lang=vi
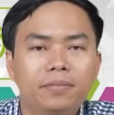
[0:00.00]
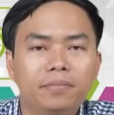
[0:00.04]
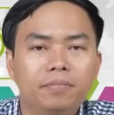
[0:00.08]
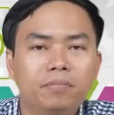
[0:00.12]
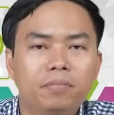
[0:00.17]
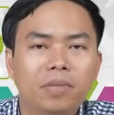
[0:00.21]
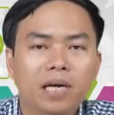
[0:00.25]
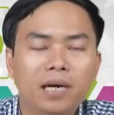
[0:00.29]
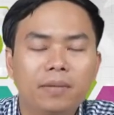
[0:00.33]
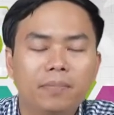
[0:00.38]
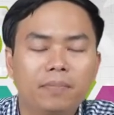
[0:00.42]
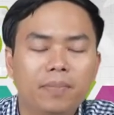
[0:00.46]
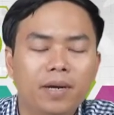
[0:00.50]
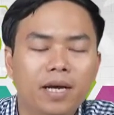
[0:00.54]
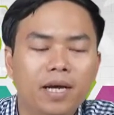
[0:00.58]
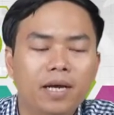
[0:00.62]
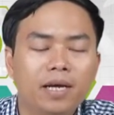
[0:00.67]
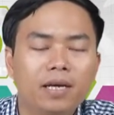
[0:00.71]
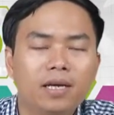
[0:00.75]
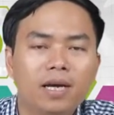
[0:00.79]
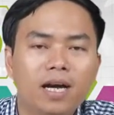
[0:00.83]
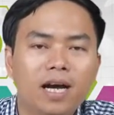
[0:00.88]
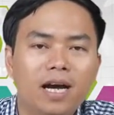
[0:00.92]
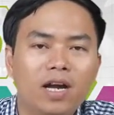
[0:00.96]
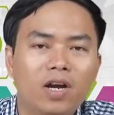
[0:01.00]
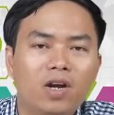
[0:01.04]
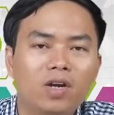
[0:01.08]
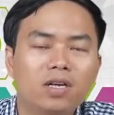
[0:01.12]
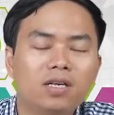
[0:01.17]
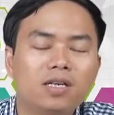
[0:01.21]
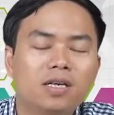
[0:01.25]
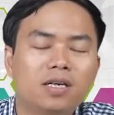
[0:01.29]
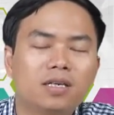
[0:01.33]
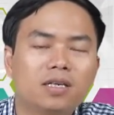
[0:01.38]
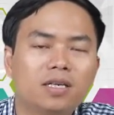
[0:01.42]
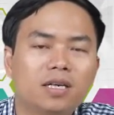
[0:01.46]
10P à, nó
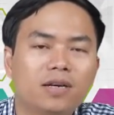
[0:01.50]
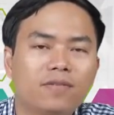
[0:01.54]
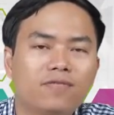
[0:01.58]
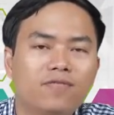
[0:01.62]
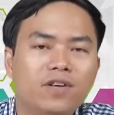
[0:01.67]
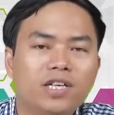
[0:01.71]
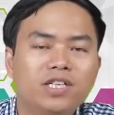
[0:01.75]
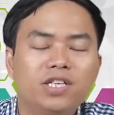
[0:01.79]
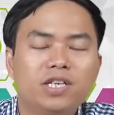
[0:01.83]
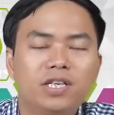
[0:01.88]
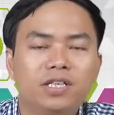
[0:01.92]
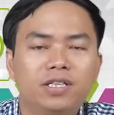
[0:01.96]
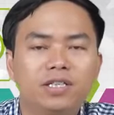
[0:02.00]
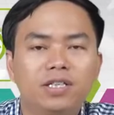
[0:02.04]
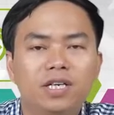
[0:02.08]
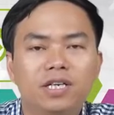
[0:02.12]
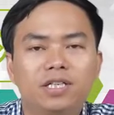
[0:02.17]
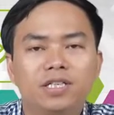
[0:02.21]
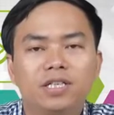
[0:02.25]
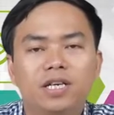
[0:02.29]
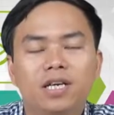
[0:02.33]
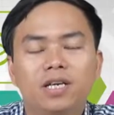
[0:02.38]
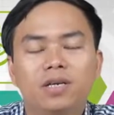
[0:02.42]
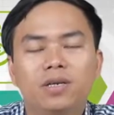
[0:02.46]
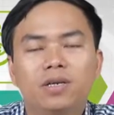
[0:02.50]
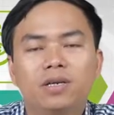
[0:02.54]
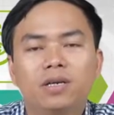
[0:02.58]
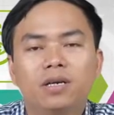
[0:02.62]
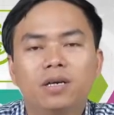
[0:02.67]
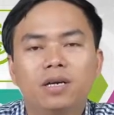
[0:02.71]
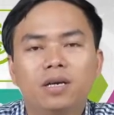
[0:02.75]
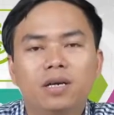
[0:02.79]
được à, phát triển dựa trên